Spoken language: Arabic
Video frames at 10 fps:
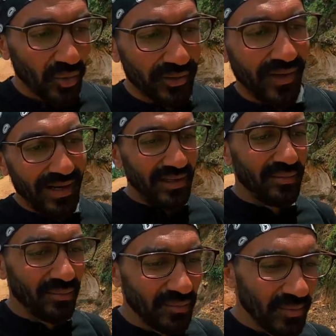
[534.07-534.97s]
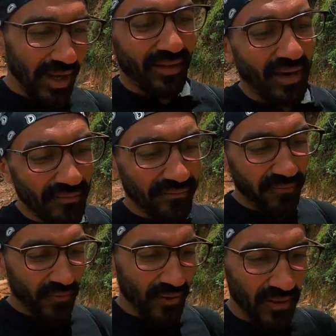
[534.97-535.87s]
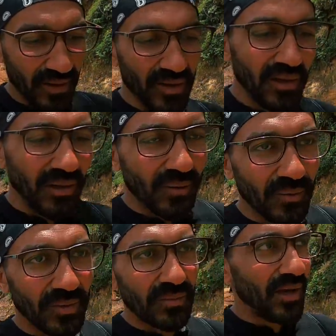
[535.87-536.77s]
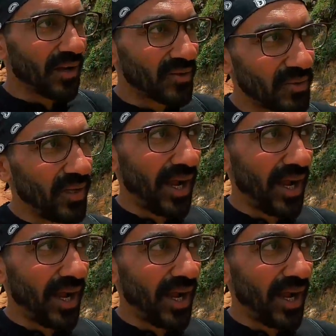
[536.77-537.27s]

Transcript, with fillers: والتعليم اختلف ودرسوا